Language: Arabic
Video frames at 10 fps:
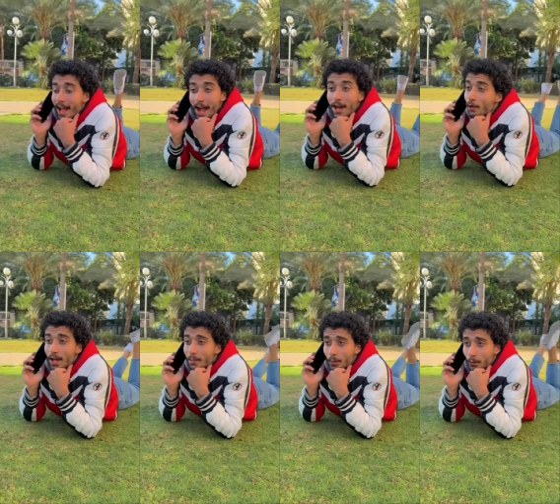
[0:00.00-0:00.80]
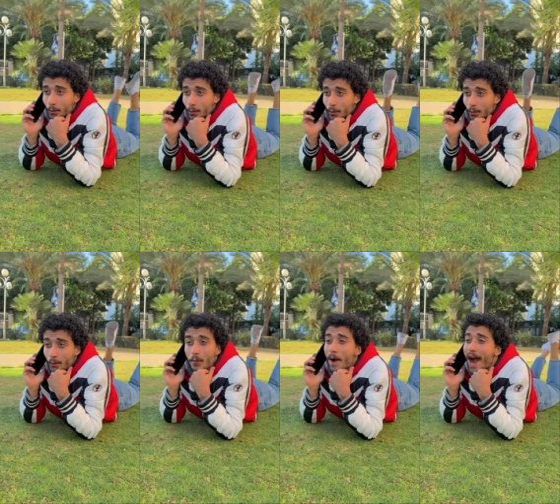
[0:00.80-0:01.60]
قالوا يا قلب لولو
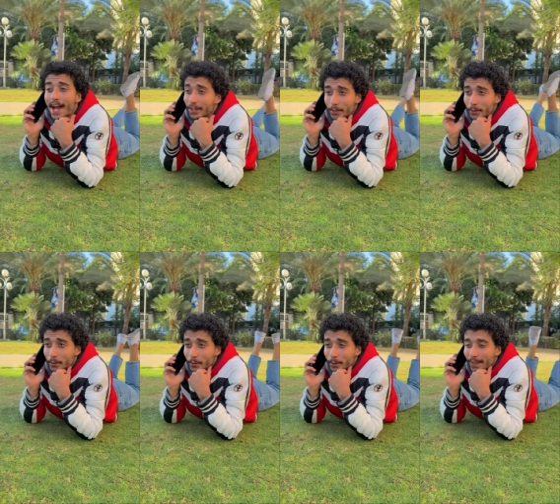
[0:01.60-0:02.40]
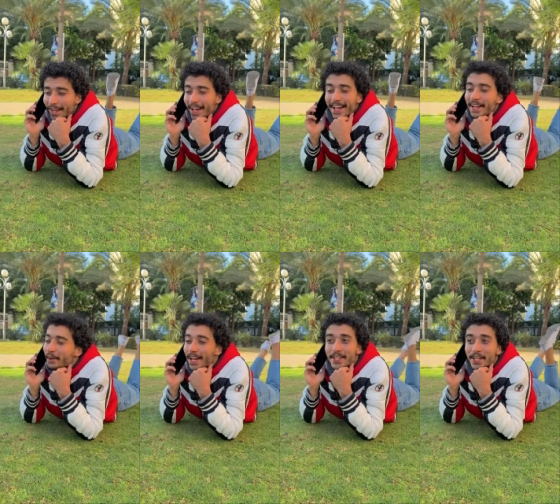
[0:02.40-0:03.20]
وعقل لولو اللي
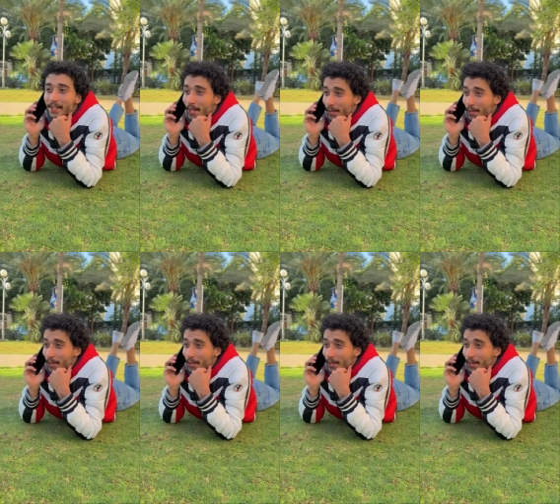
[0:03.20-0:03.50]
وحشتني